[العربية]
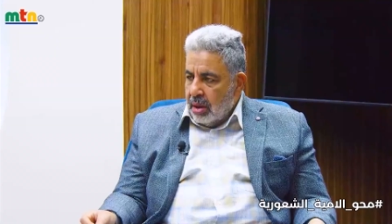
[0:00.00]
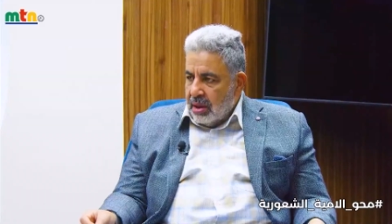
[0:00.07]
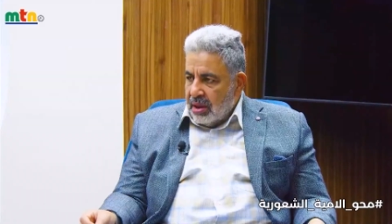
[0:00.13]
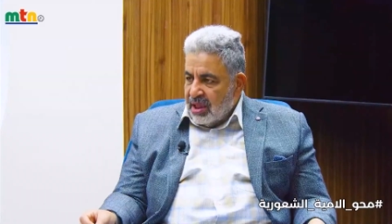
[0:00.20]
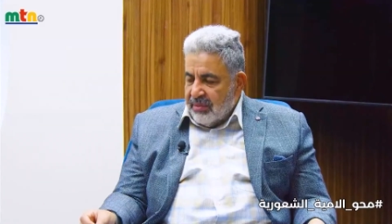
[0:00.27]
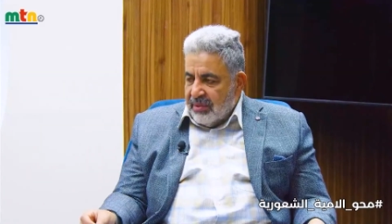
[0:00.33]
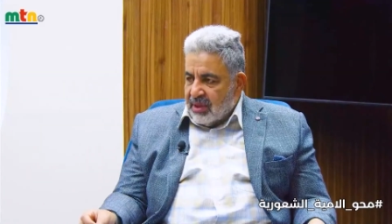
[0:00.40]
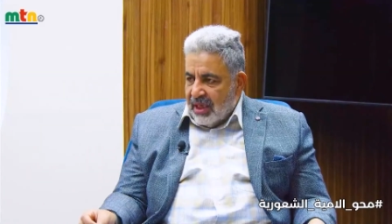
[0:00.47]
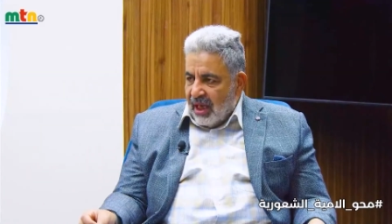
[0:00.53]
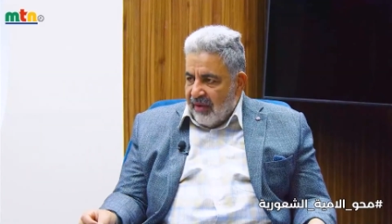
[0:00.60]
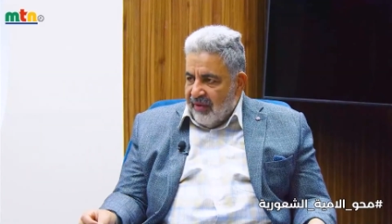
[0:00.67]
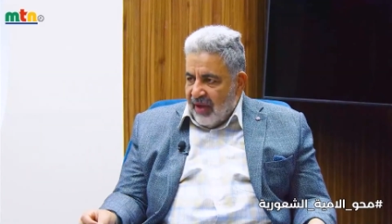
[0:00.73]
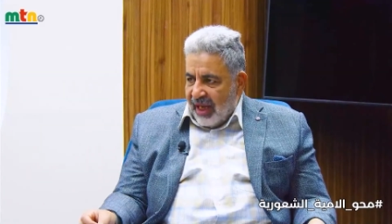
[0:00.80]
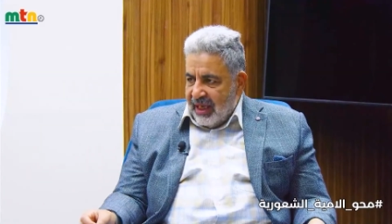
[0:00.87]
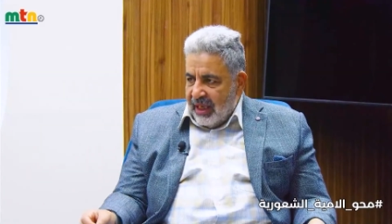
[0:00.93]
نسبه الصح
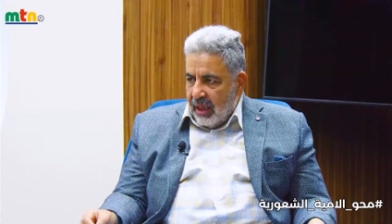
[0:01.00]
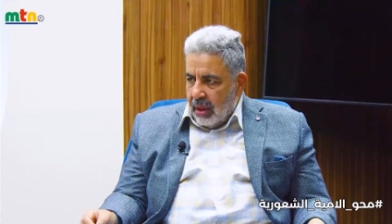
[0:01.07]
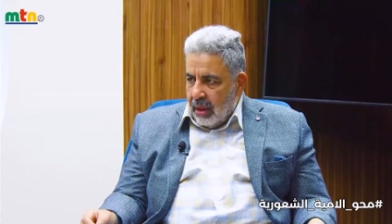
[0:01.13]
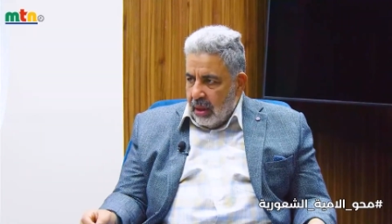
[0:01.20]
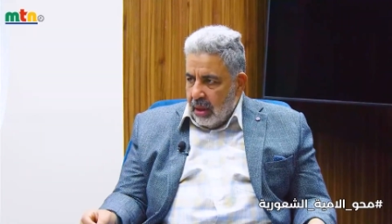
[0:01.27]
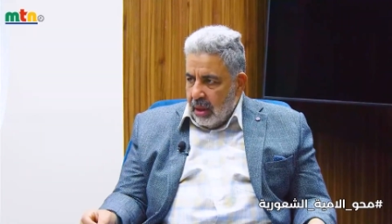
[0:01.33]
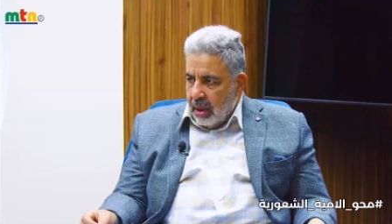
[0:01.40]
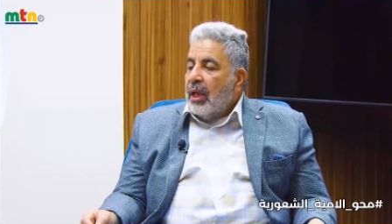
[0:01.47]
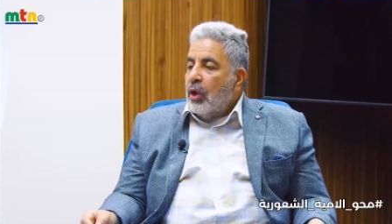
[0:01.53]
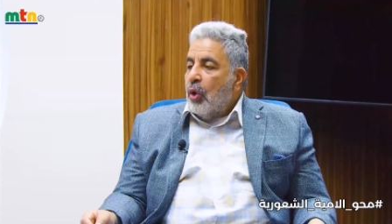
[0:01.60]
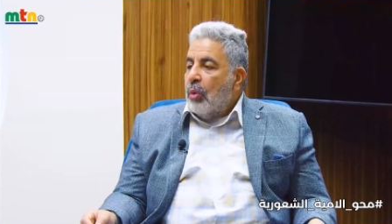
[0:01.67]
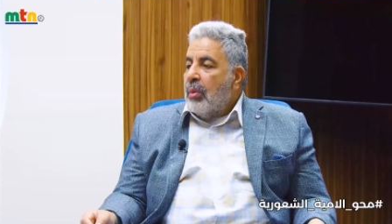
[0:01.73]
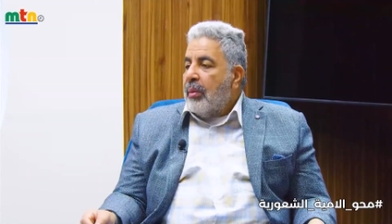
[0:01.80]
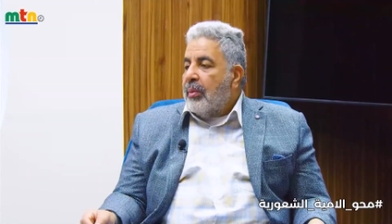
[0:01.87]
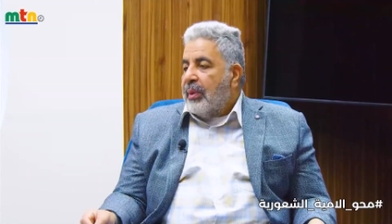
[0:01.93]
فيه عاليه اللي
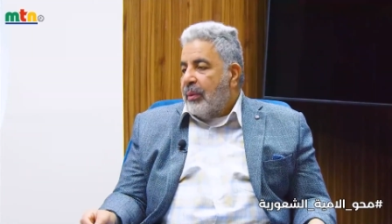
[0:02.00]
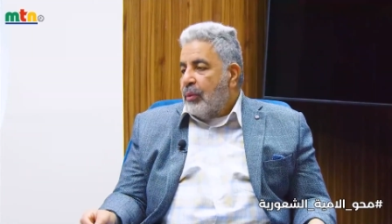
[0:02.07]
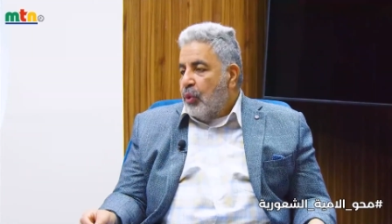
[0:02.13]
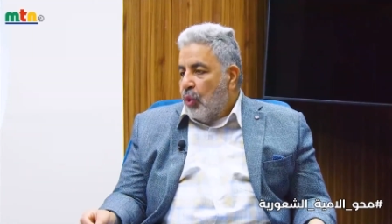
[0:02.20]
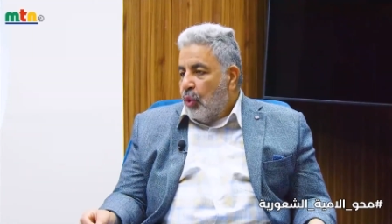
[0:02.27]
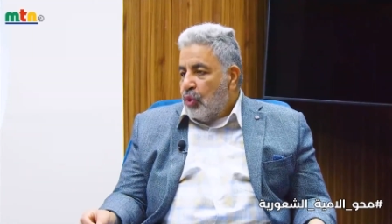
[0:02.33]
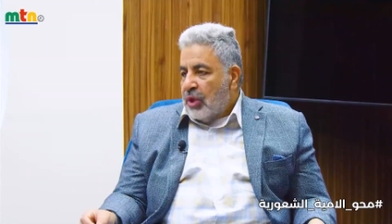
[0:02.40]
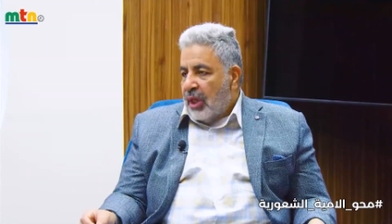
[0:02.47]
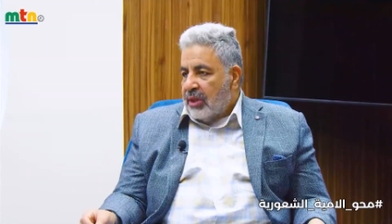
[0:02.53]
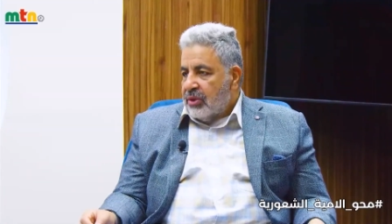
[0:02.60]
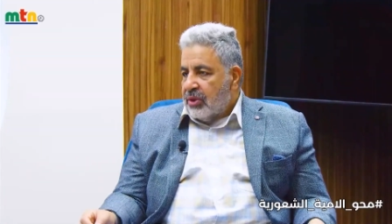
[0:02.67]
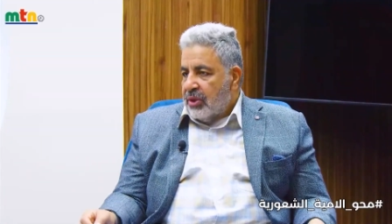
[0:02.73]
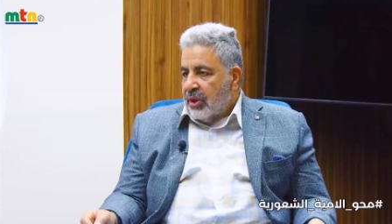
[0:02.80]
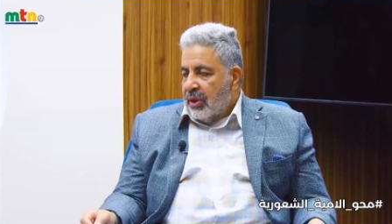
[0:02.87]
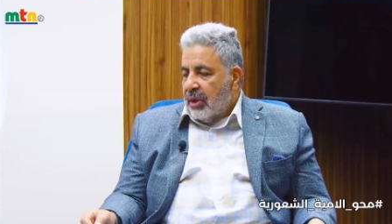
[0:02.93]
هم ما بيعملوهوش
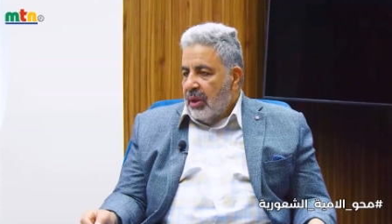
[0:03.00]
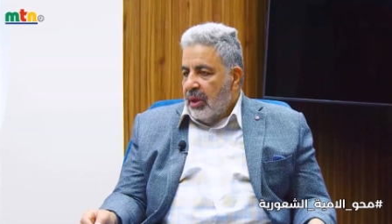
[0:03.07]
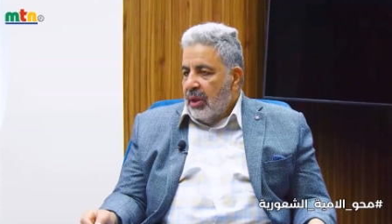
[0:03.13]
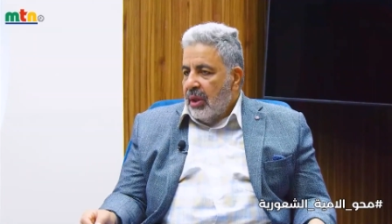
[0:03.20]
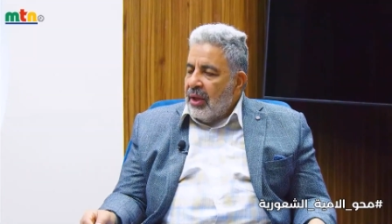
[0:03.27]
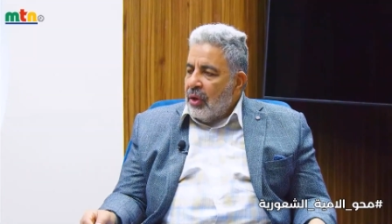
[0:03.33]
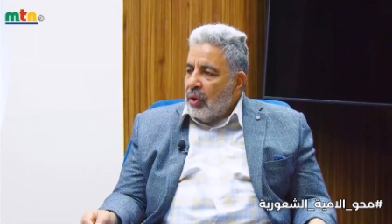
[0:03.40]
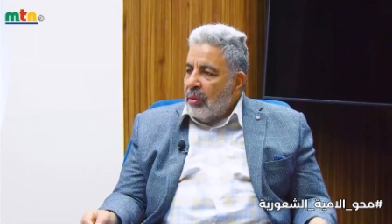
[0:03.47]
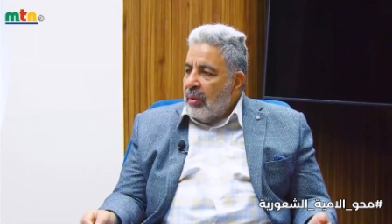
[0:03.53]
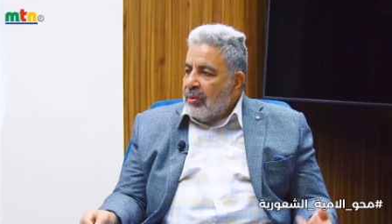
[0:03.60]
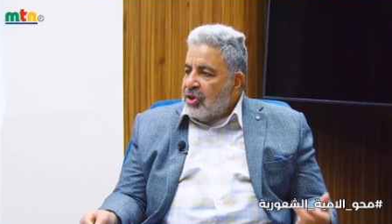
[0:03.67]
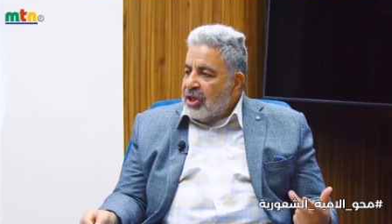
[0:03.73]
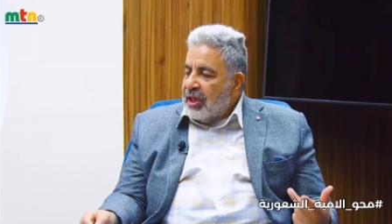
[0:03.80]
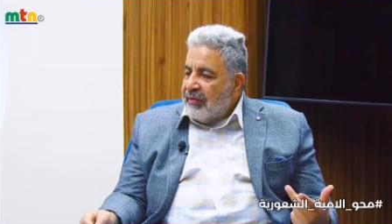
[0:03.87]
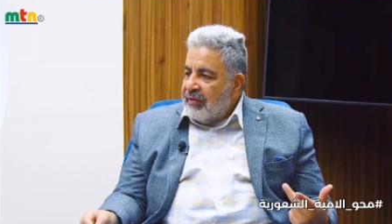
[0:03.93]
حضرتك ان هم
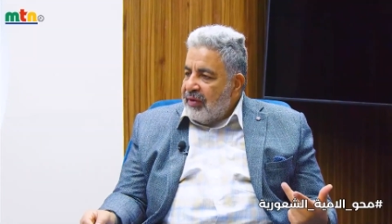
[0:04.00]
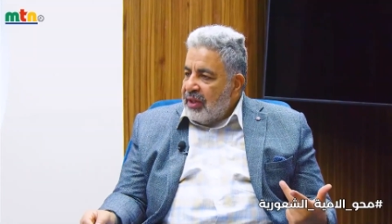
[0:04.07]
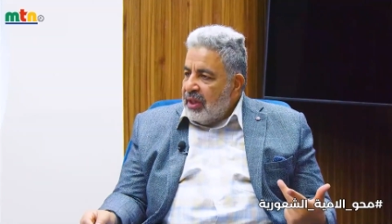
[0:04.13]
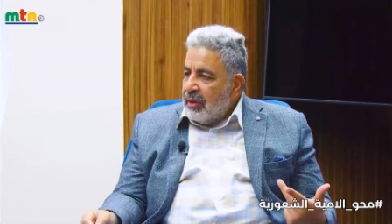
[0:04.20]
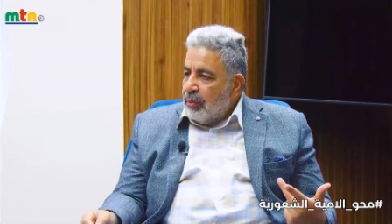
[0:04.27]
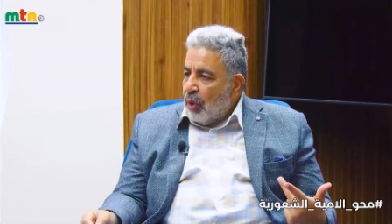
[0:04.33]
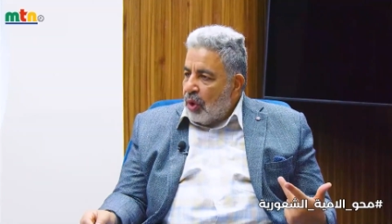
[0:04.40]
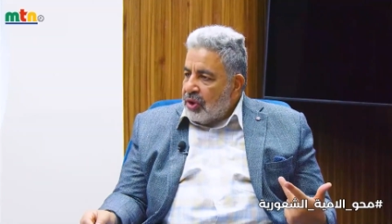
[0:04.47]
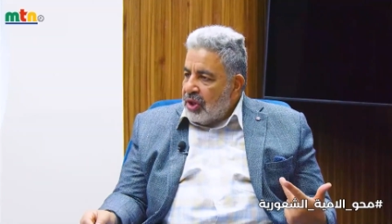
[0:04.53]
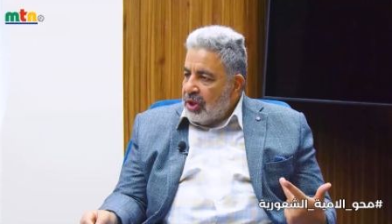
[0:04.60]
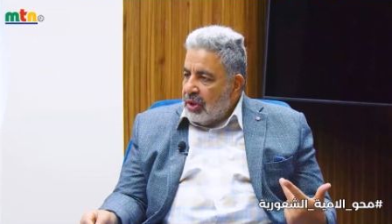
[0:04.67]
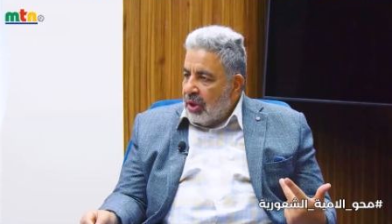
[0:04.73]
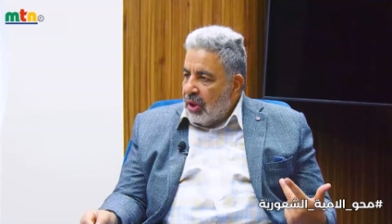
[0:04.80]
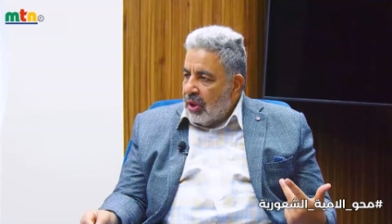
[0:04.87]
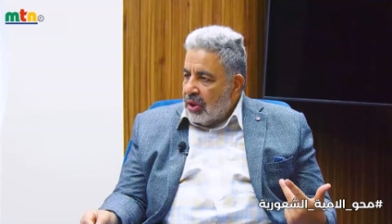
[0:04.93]
مش شايفين البعدين
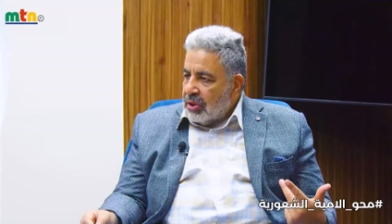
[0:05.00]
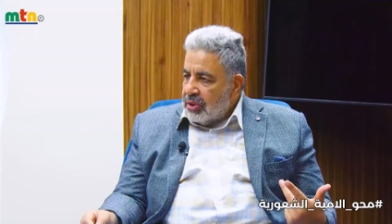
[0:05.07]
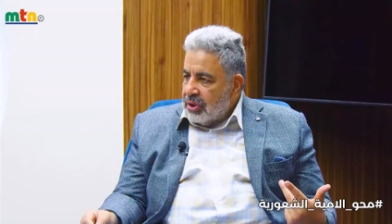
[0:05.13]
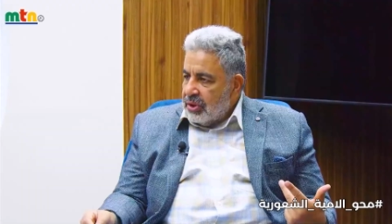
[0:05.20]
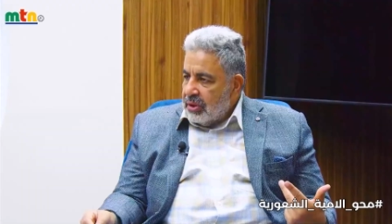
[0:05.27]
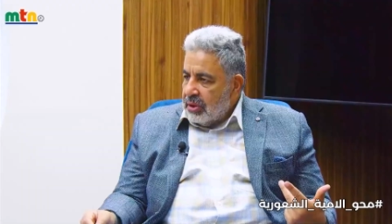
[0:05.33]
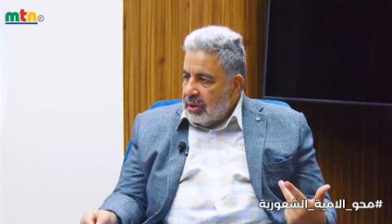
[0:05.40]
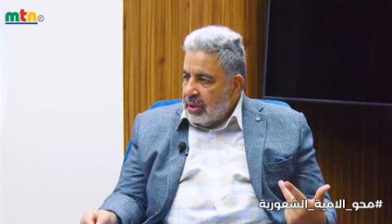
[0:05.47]
الاخرين